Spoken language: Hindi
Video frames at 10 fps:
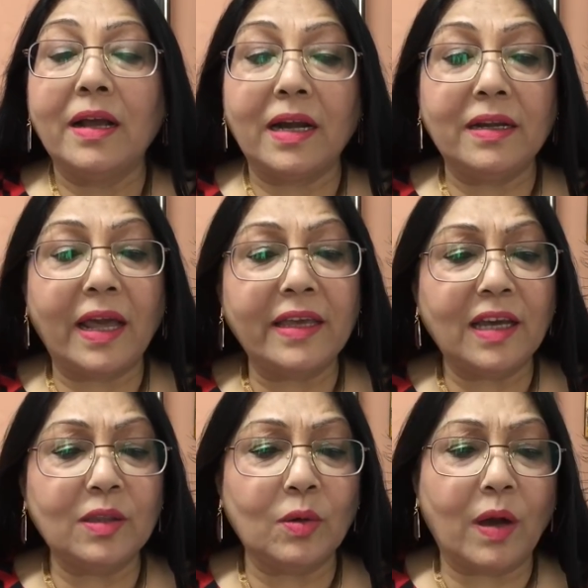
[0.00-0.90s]

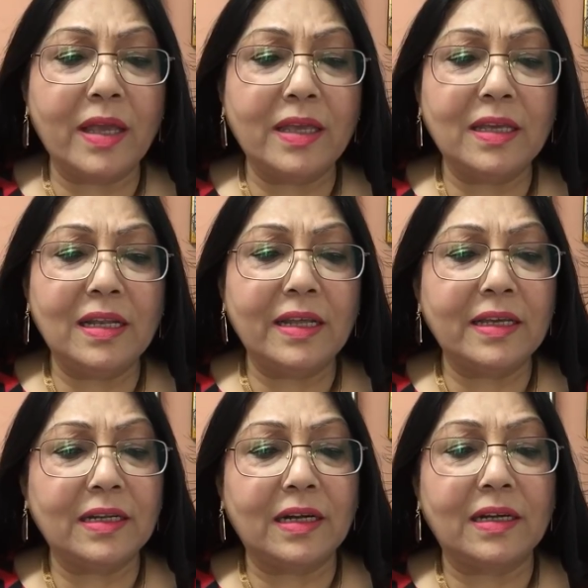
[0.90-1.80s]
कठिनाइयाँ तो आएंगी
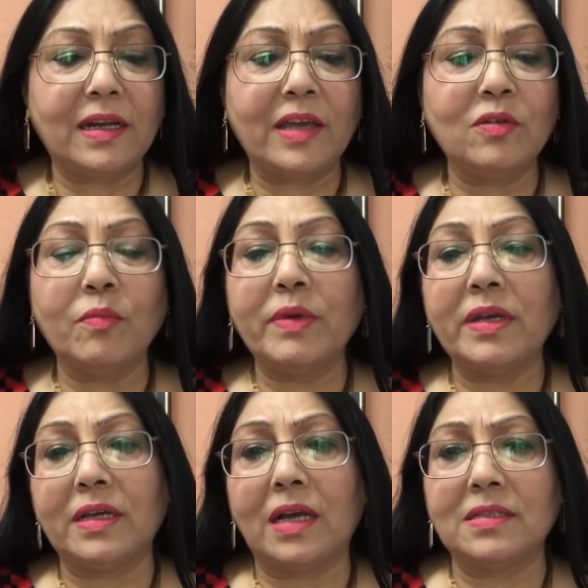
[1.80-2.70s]
लेकिन कठिनाइयों
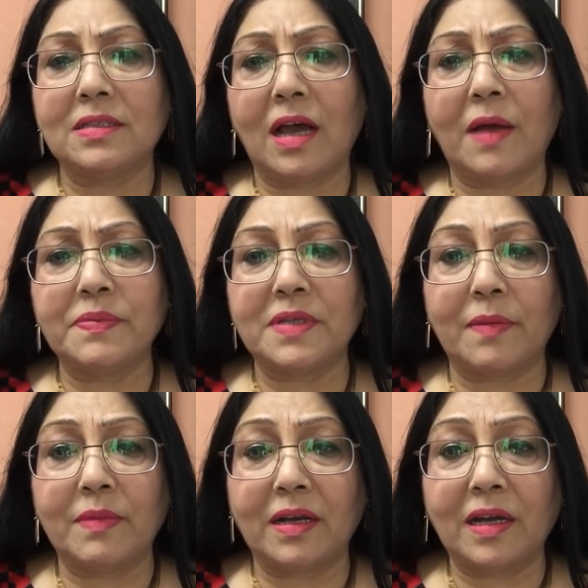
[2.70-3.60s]
में का आप
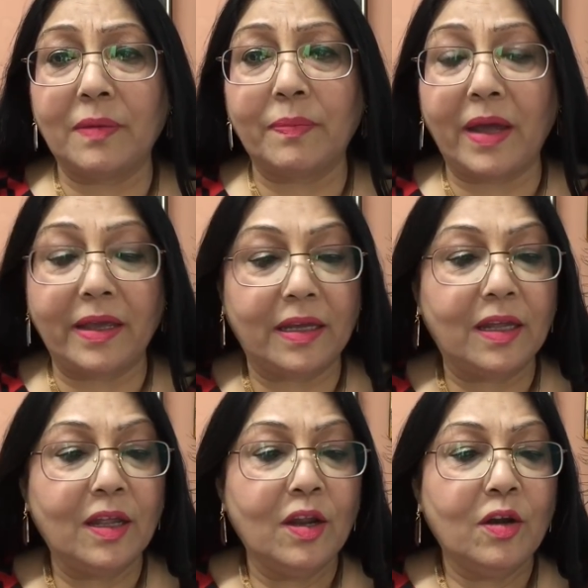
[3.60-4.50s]
सामना कर पाएंगे